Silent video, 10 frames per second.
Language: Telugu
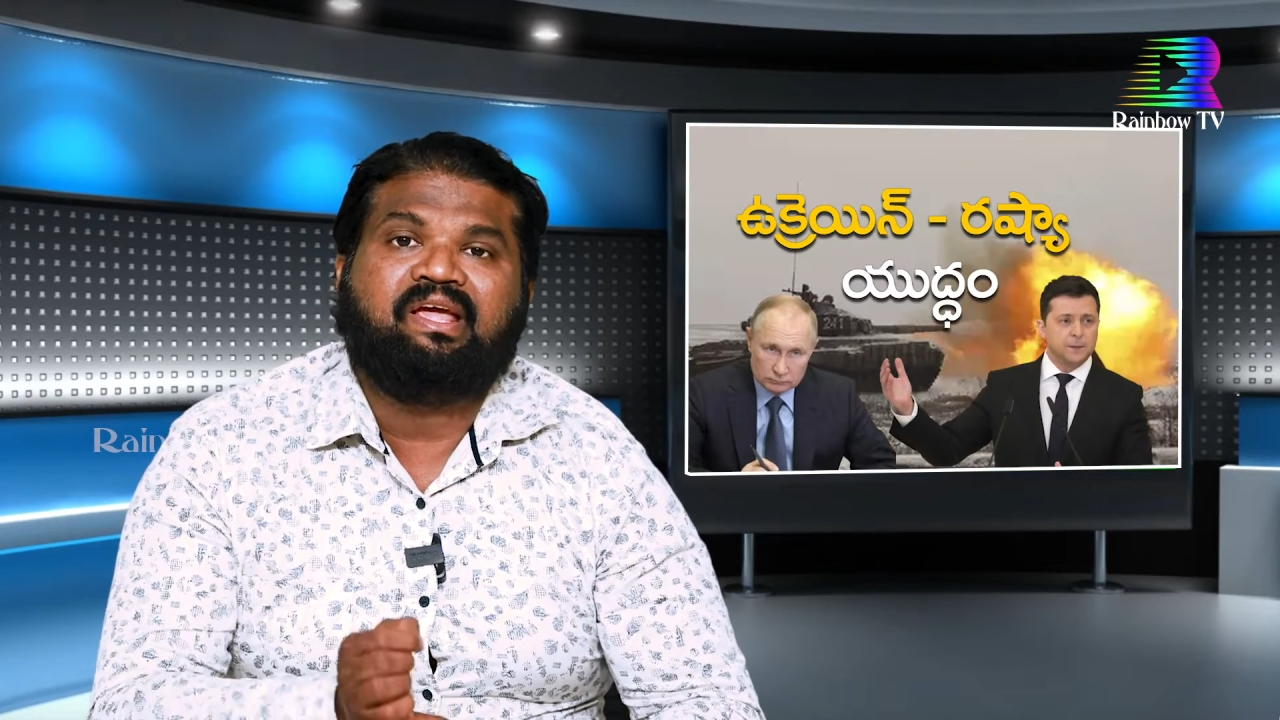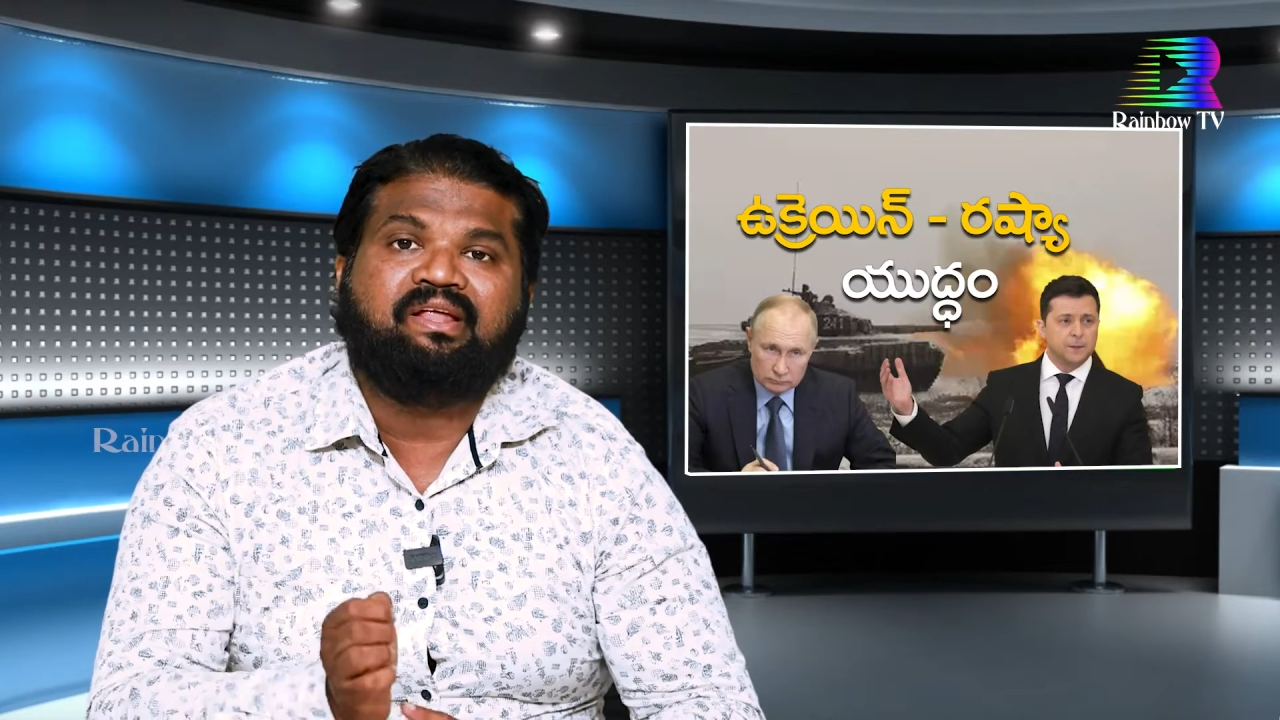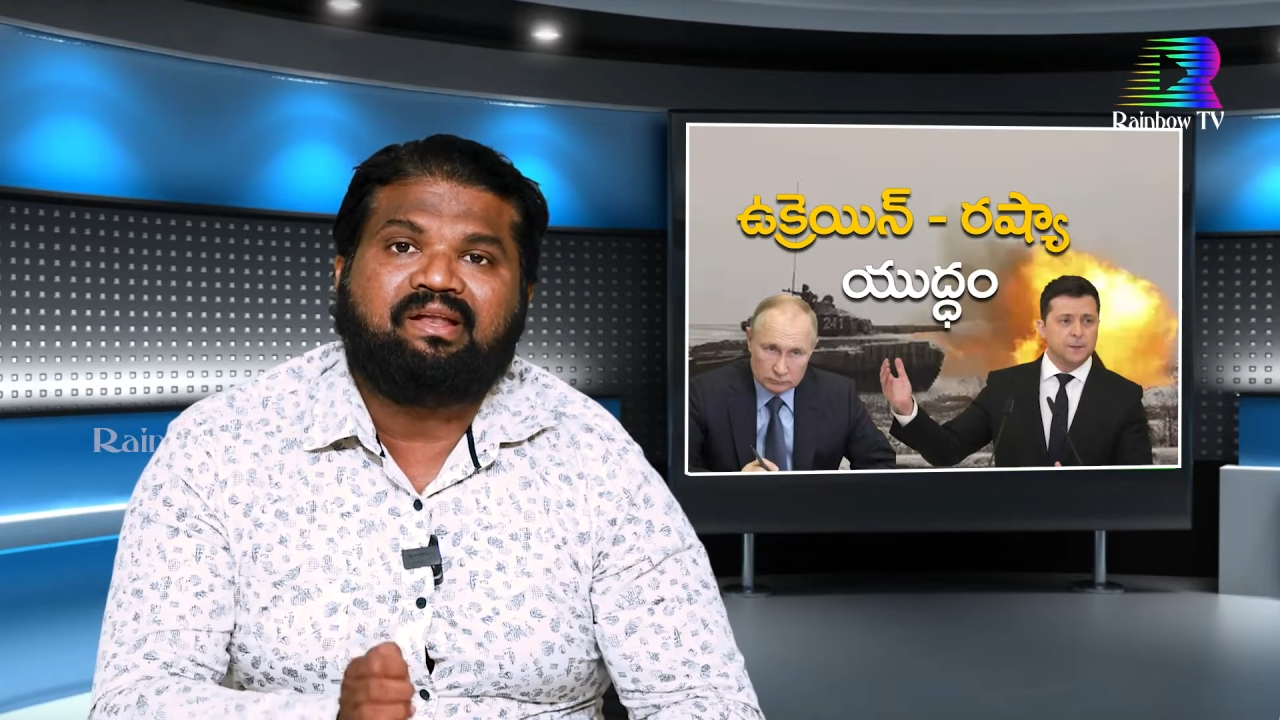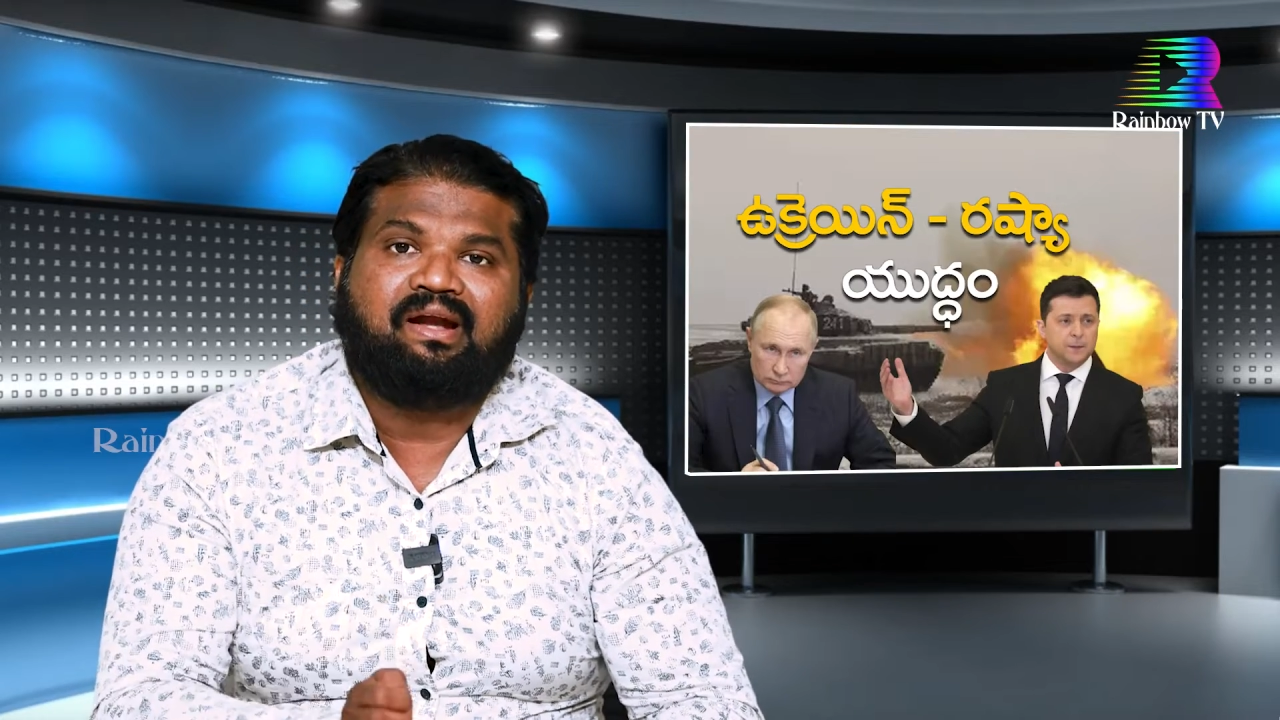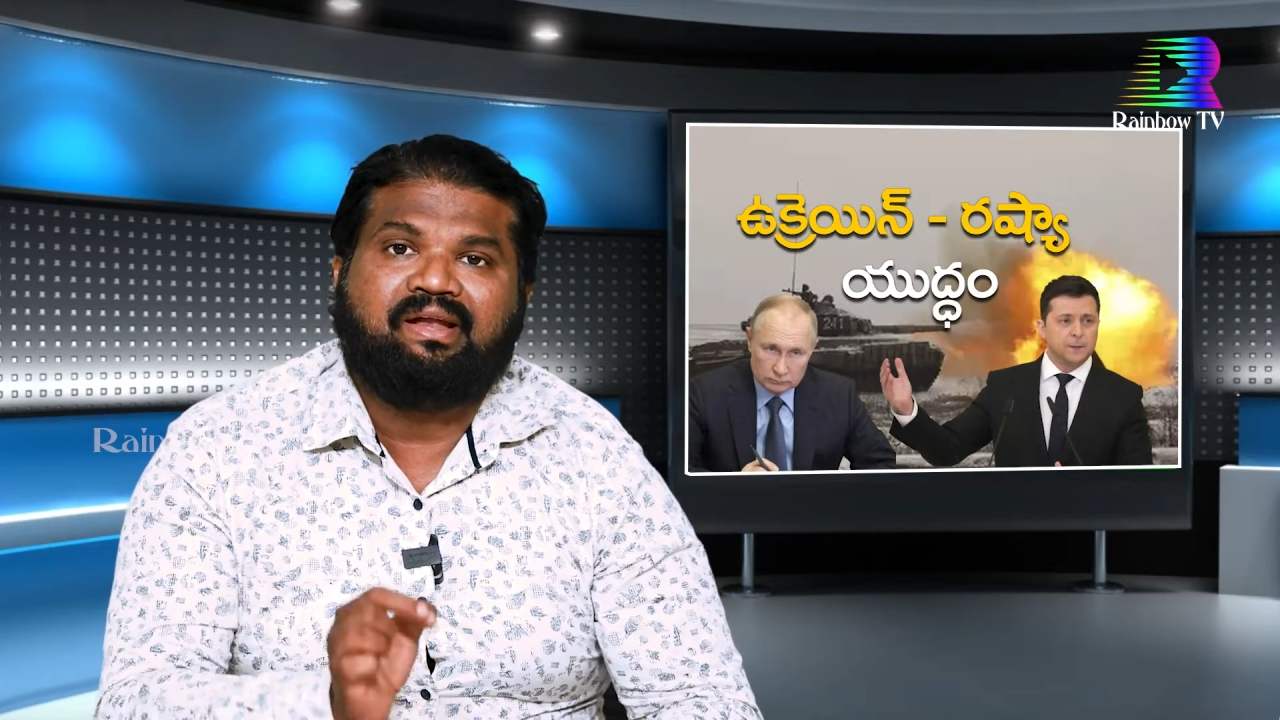
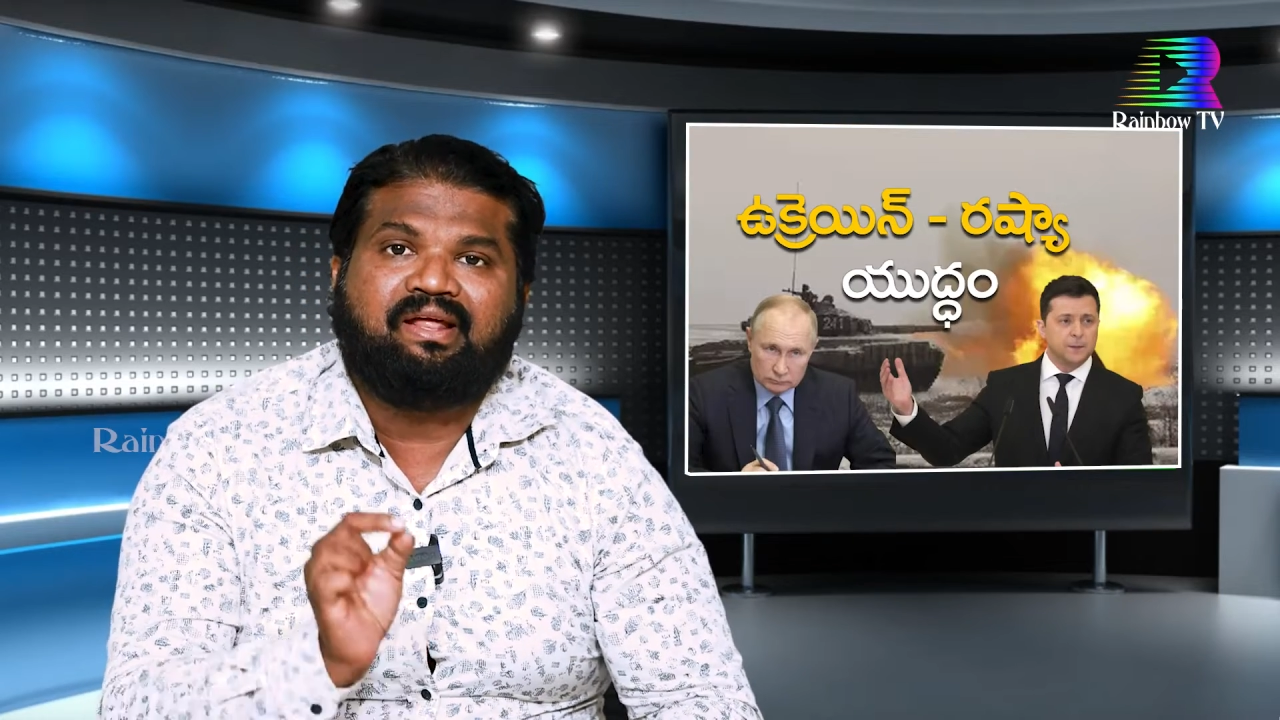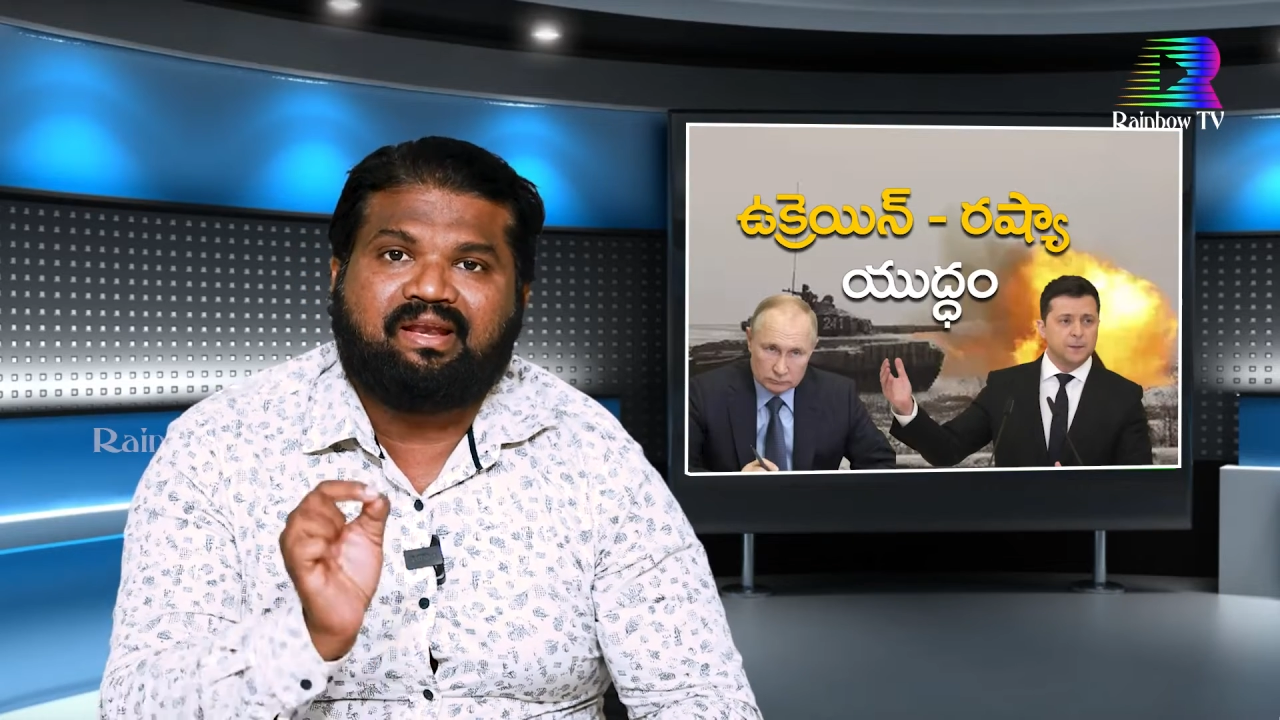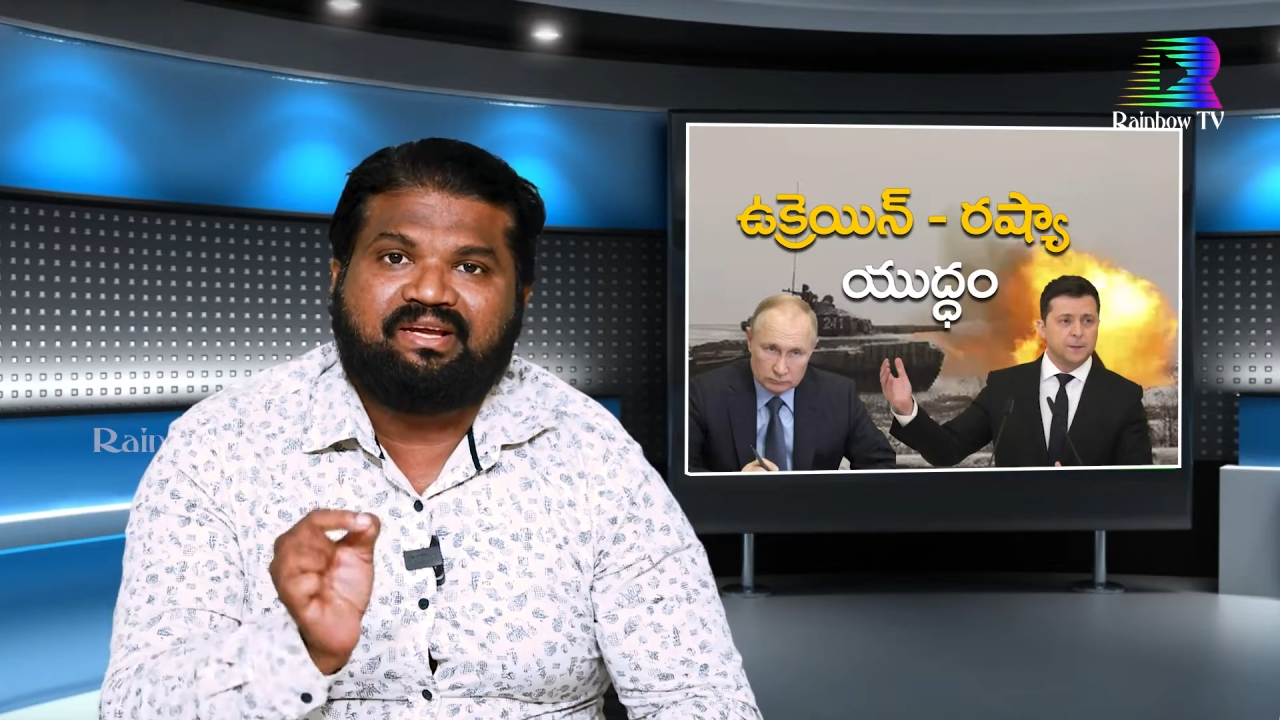ఏంటంటే